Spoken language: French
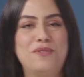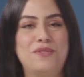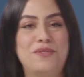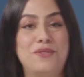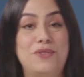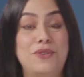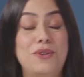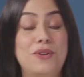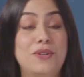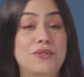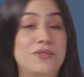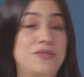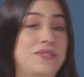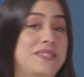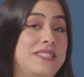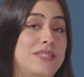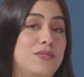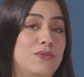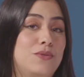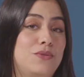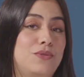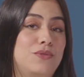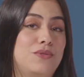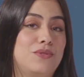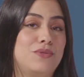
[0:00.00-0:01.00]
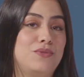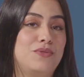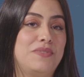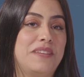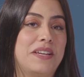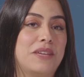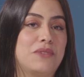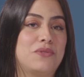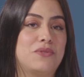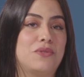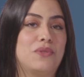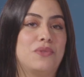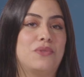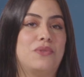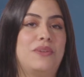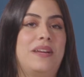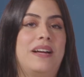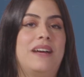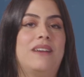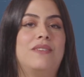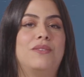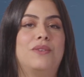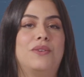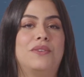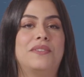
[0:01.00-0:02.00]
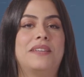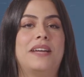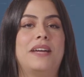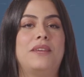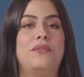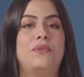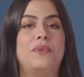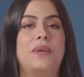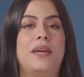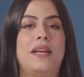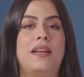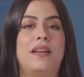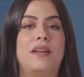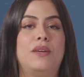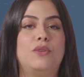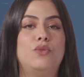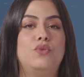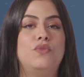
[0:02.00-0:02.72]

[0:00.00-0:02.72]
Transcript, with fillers: Lors du discours d'ouverture de la rencontre annuelle